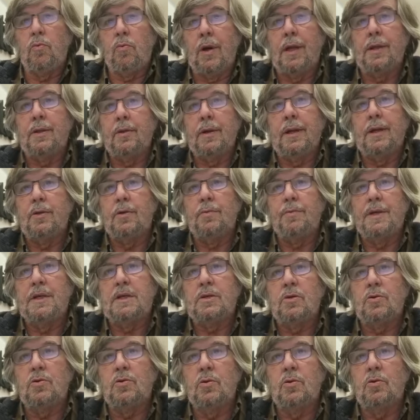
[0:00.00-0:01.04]
quando l'hanno
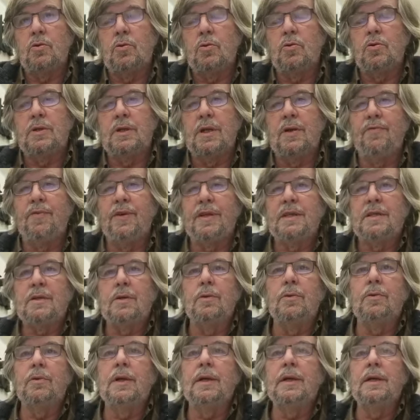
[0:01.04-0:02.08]
messo sotto
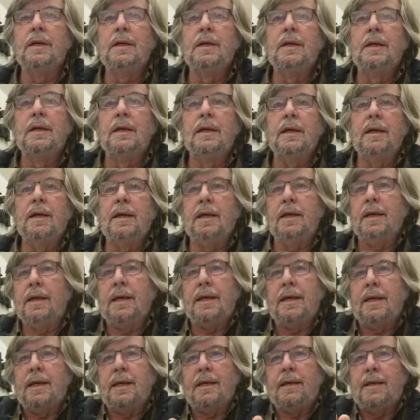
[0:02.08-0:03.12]
osservazione,
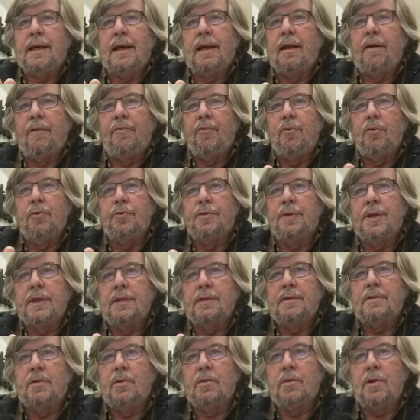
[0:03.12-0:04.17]
e, e che è la
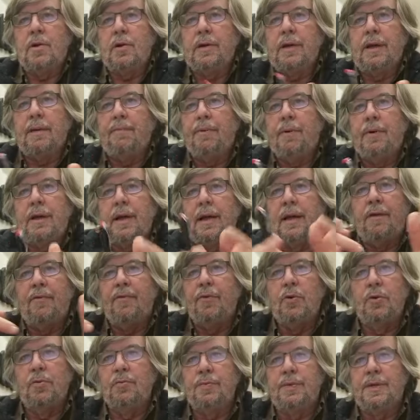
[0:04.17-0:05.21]
fonte, sto Trojan poi è la
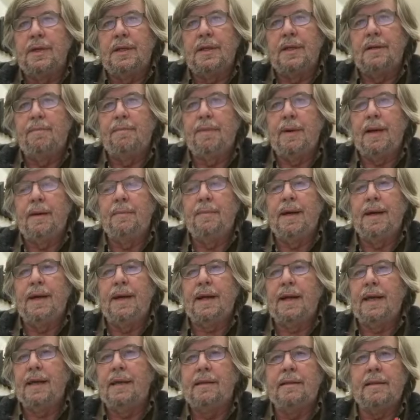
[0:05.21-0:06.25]
fonte del
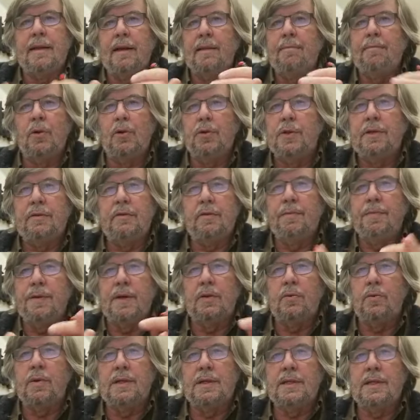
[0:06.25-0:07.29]
Palamaraghetta, è il motivo
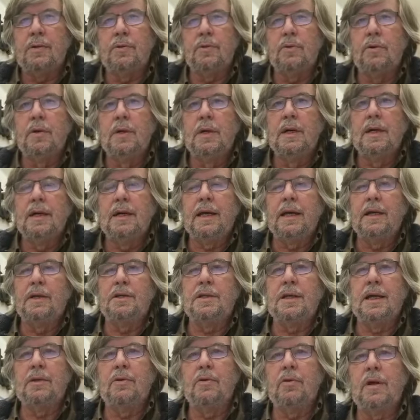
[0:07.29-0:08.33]
per cui è stato
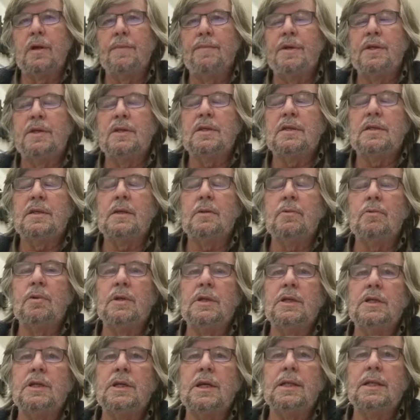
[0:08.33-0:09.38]
cacciato dalla
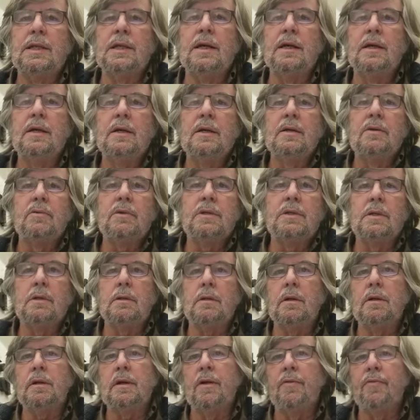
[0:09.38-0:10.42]
magistratura, eccetera, questo
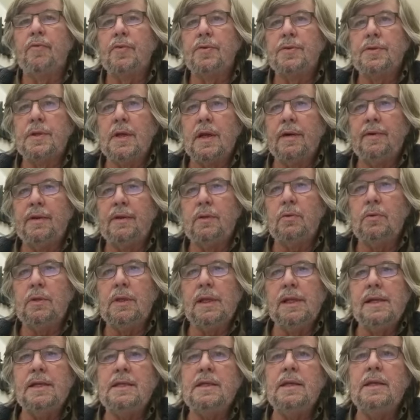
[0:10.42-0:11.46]
Trojan funzionava
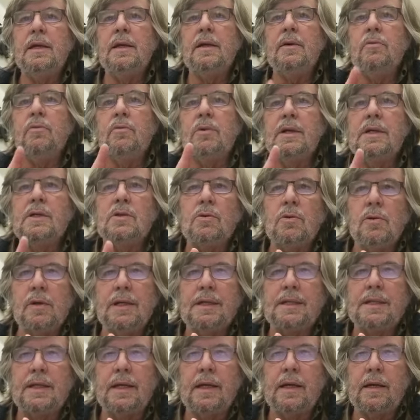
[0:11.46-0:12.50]
tutte le sere, una
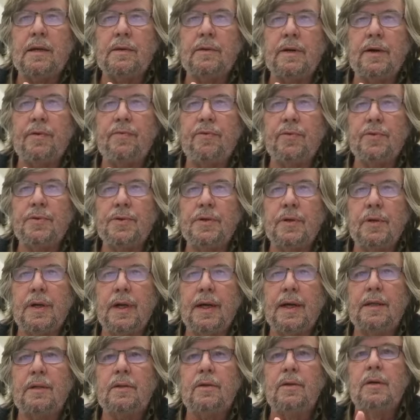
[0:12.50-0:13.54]
sola sera non ha
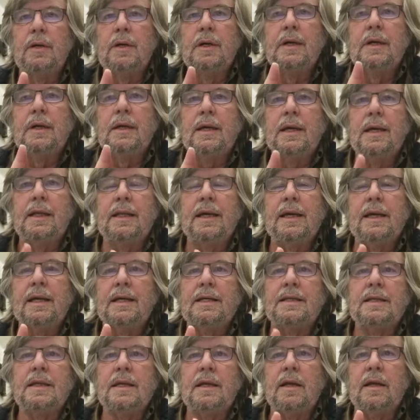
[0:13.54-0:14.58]
funzionato, ed è
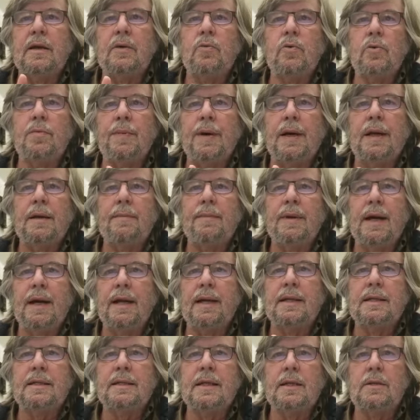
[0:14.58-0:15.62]
la sera in cui
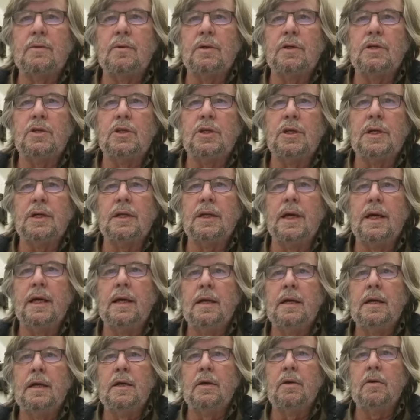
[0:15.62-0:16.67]
Palamara è stato a cena
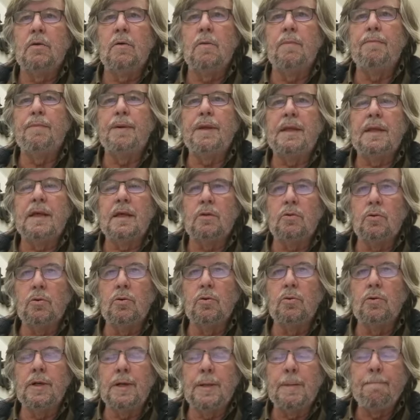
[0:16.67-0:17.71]
con
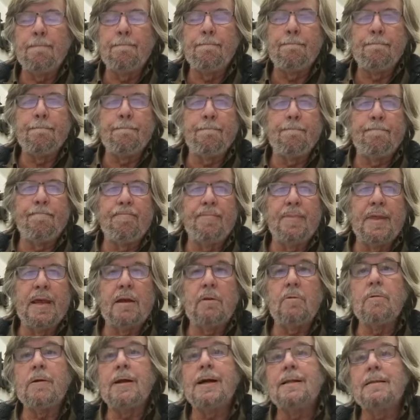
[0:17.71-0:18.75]
Pignatone
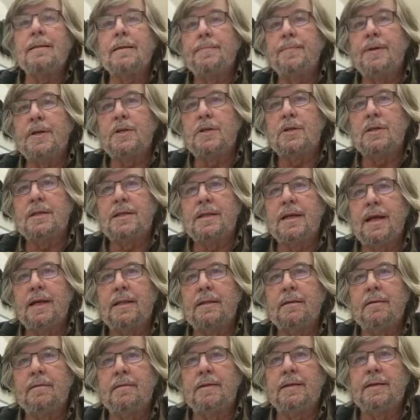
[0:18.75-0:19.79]
e con altri
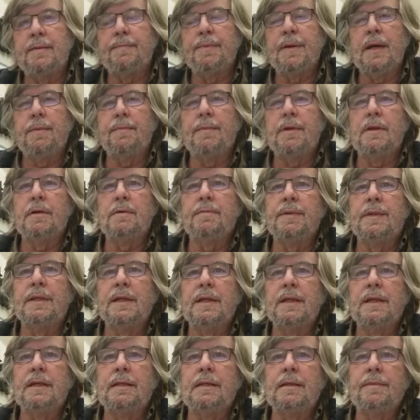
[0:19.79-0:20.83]
magistrati, non sappiamo i nomi
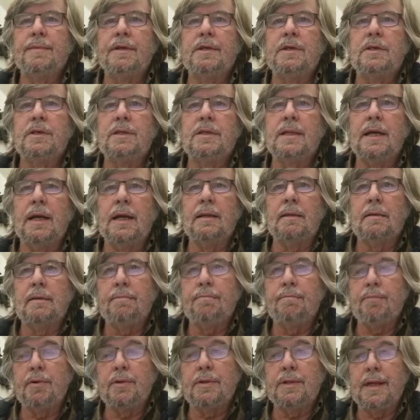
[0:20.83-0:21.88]
degli altri magistrati
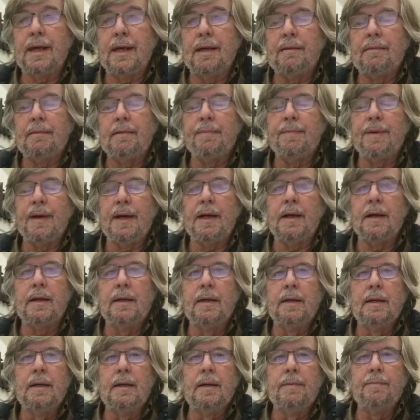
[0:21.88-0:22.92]
importanti,
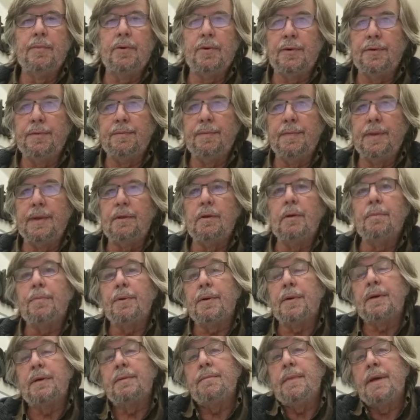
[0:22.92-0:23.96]
pare, probabilmente, non
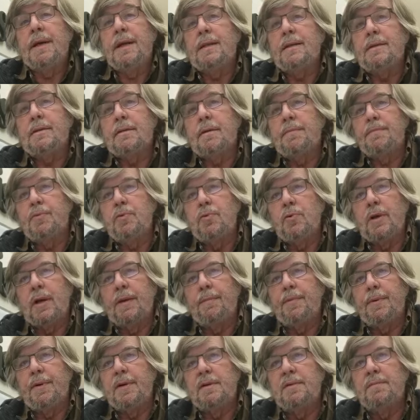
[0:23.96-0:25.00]
probabilmente, insomma, più
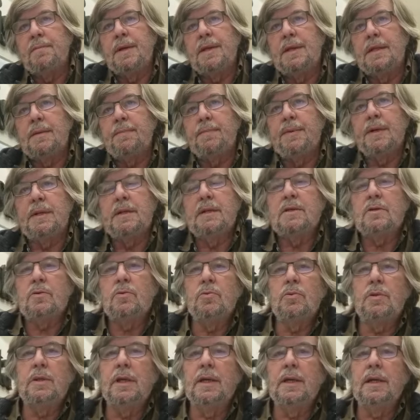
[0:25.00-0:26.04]
che probabilmente per
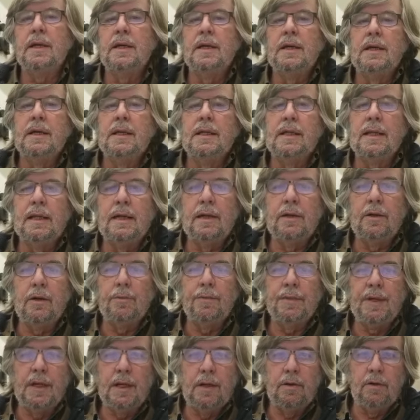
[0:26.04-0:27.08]
discutere della
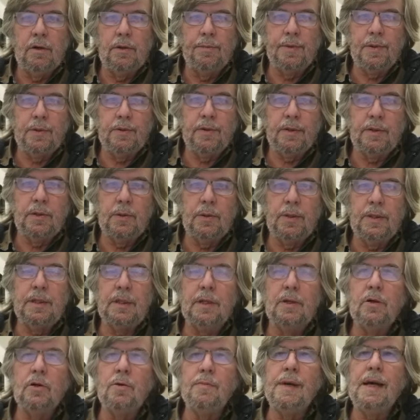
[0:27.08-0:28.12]
nomina del nuovo procuratore
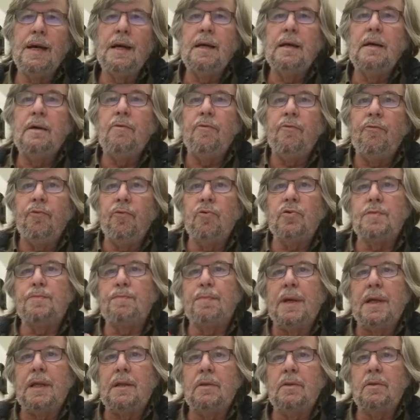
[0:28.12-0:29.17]
di Roma, fu
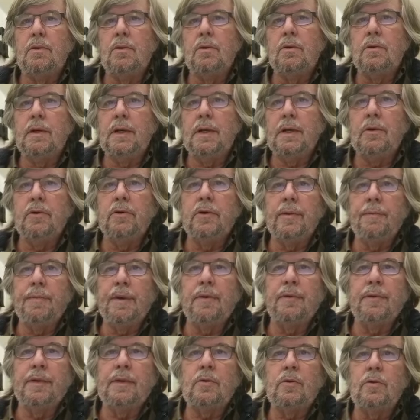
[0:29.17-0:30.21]
spento e noi
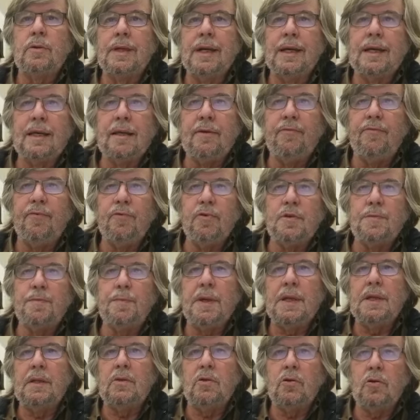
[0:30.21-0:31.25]
abbiamo detto da chi fu
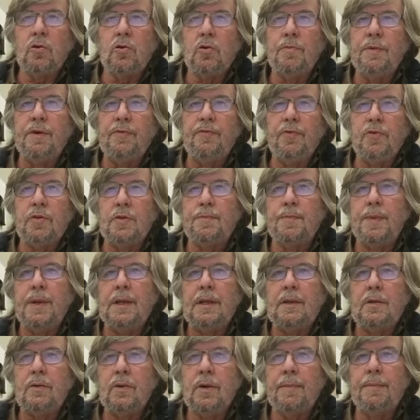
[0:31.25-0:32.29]
spento, come fu
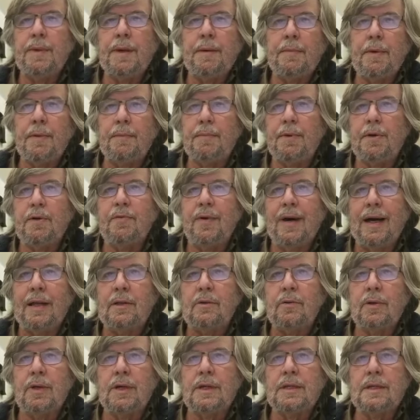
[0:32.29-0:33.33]
spento e abbiamo
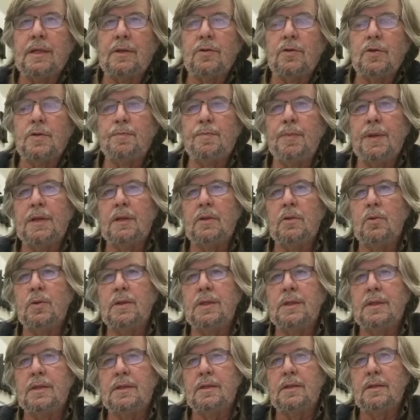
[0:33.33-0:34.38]
provato che è stato spento
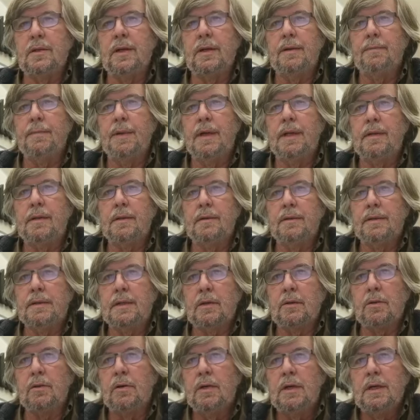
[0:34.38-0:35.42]
intenzionalmente, è
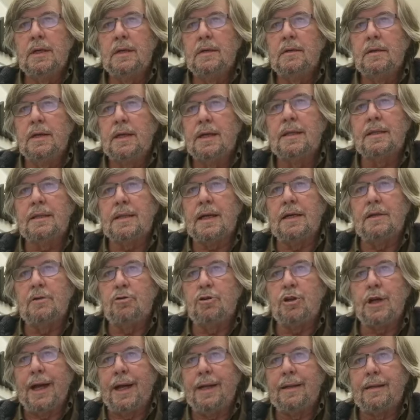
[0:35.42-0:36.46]
stato
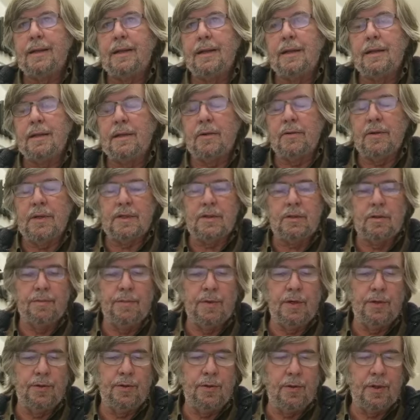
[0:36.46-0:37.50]
intralciate in questo
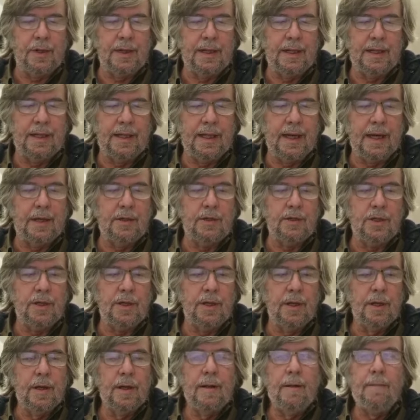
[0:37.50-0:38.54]
modo le indagini.